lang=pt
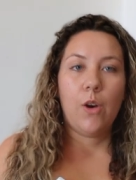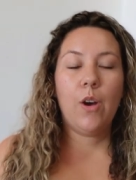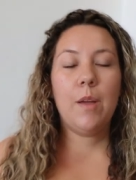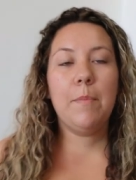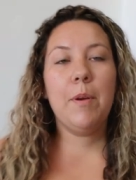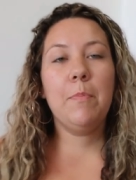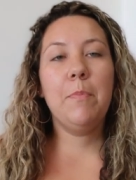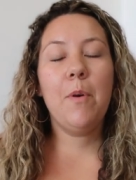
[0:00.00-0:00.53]
Oi,
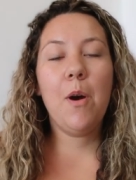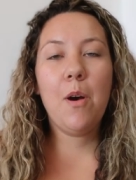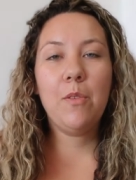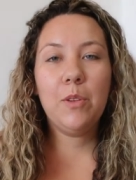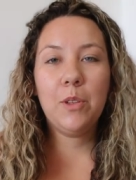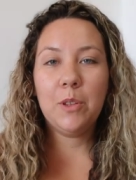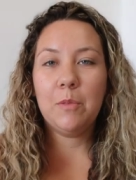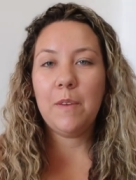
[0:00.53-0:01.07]
meu
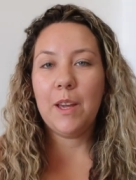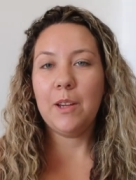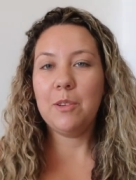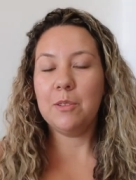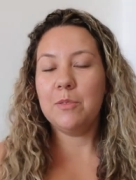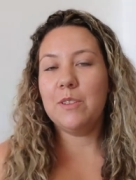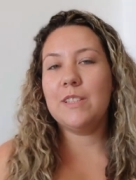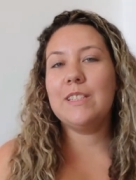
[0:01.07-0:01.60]
povo, tudo bem
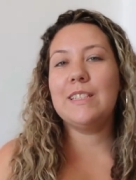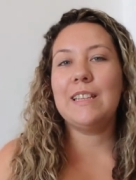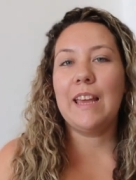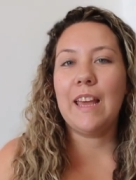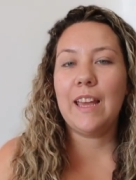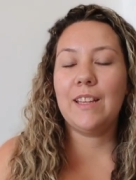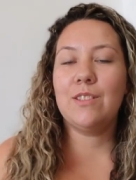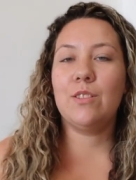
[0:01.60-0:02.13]
com
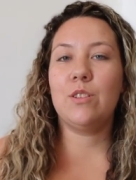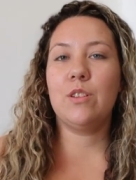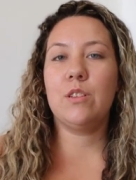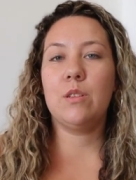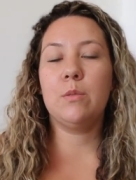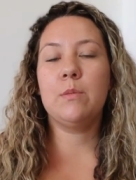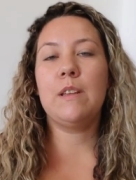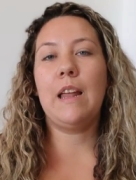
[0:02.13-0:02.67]
vocês? Hoje
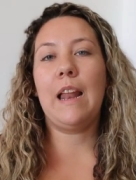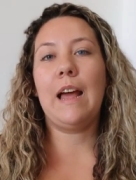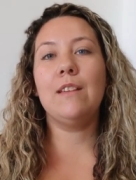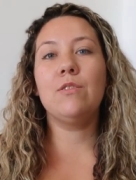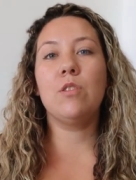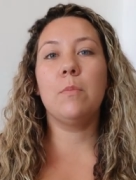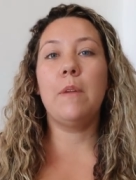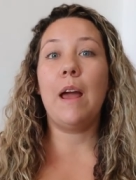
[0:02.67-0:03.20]
nós vamos falar
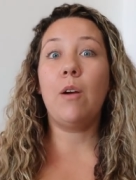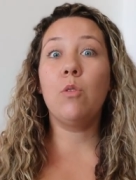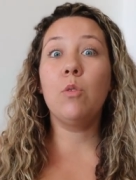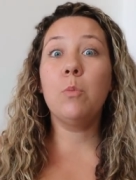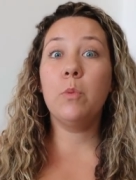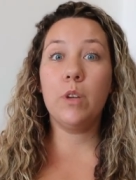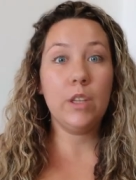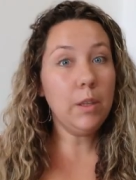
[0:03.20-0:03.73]
sobre
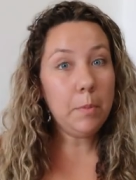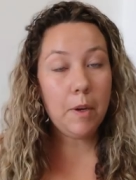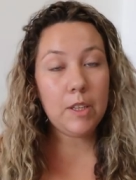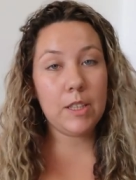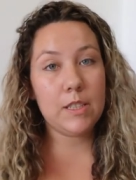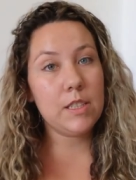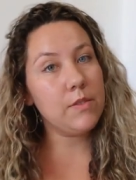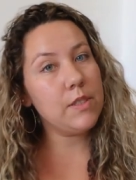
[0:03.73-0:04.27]
algo muito
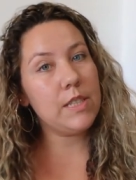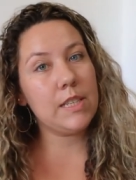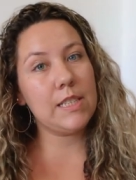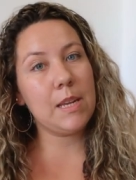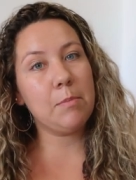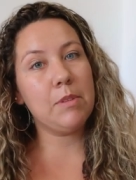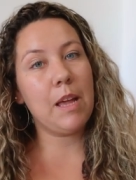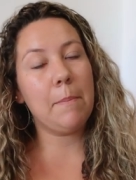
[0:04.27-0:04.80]
importante se você
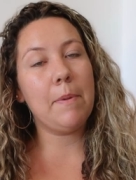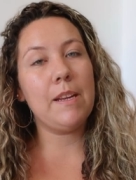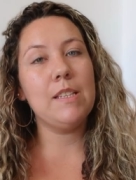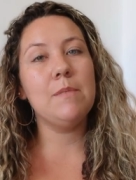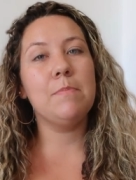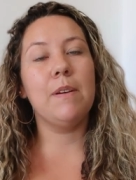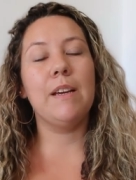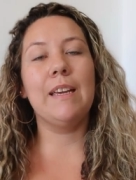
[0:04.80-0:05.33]
quiser mudar para a
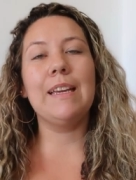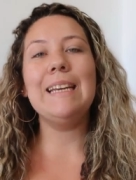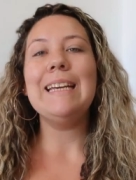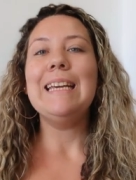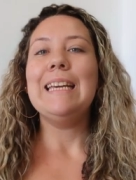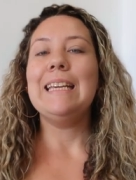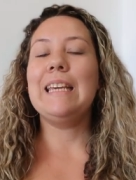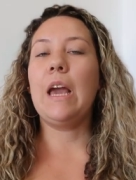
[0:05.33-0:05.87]
Espanha,
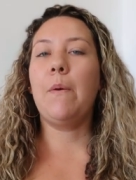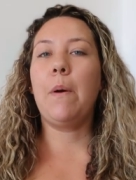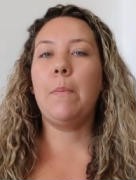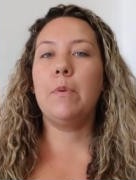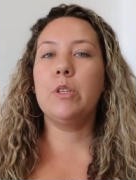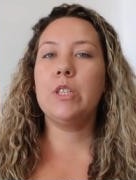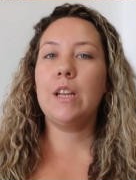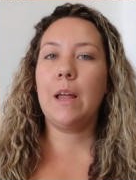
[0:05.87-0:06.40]
que é o
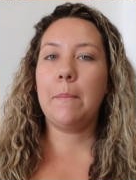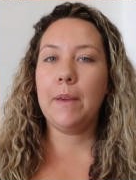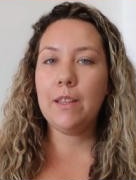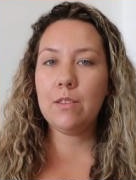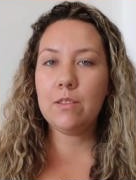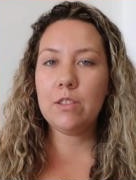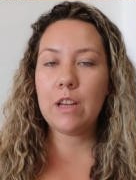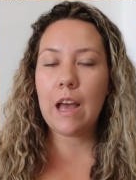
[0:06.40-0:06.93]

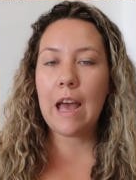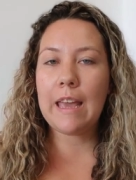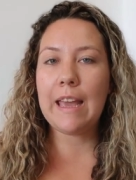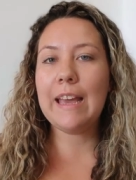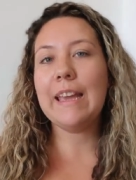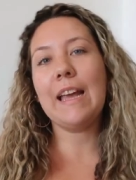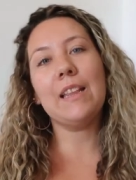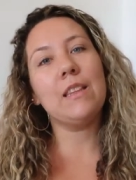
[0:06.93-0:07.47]
apostilamento de
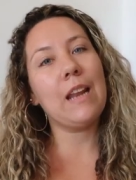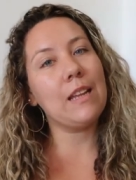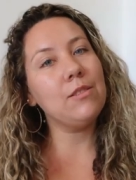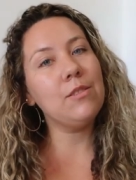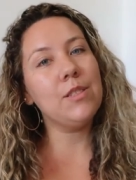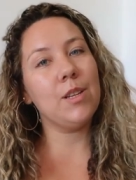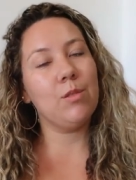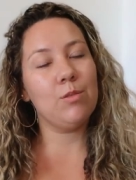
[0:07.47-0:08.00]
AIA e a
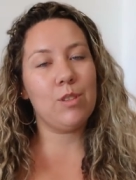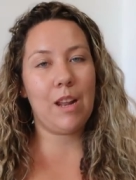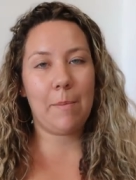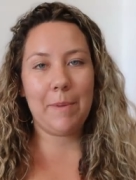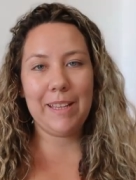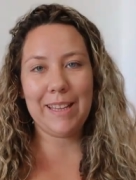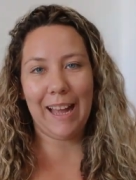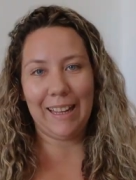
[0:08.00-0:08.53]
tradução
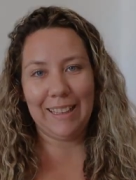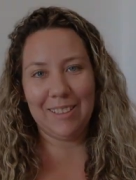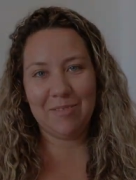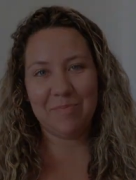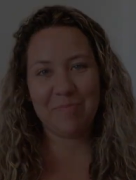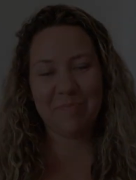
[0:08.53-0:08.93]
juramentada.